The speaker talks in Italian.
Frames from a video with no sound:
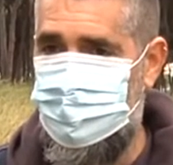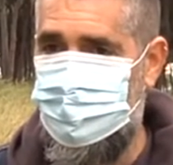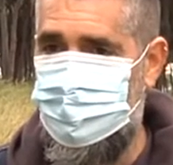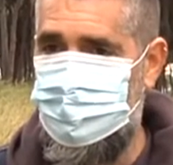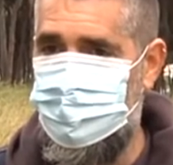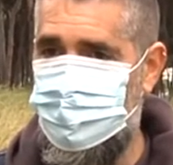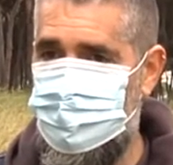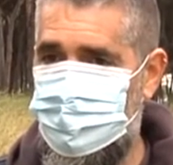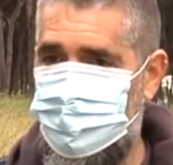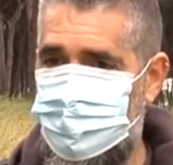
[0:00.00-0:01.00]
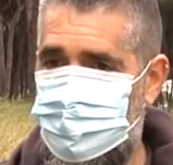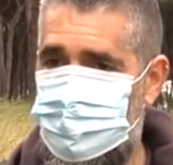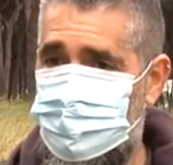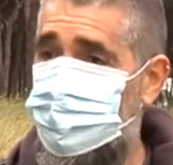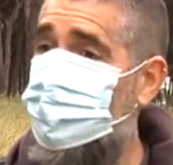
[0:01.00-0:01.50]
eh, di, questo, di
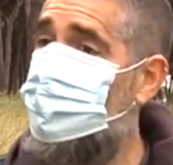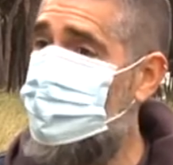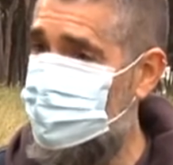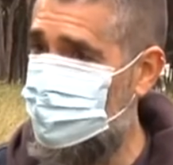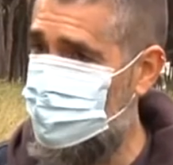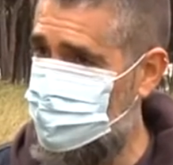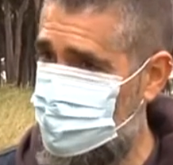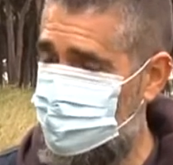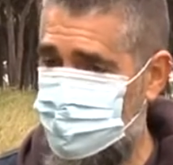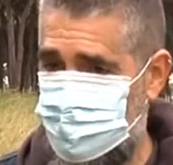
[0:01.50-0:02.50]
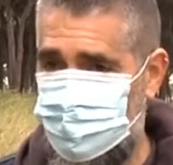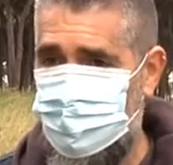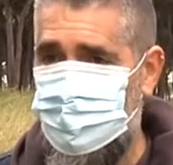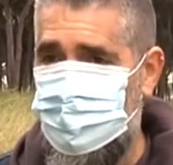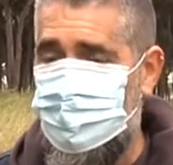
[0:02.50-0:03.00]
questo bambino, Giuseppino,
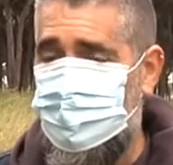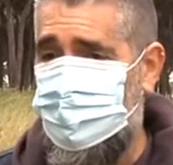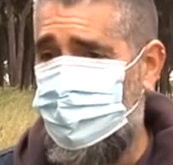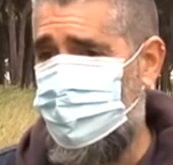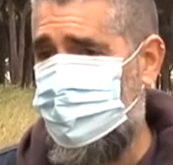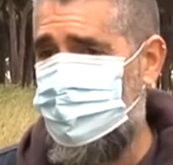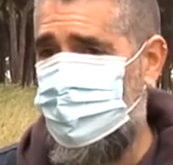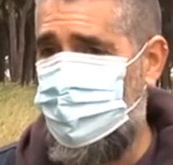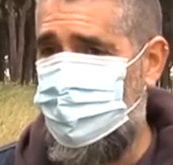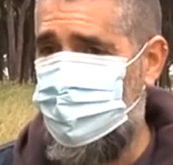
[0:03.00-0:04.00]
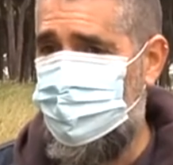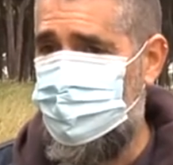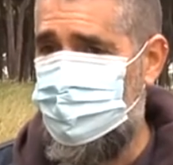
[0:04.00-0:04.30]
che perde la mamma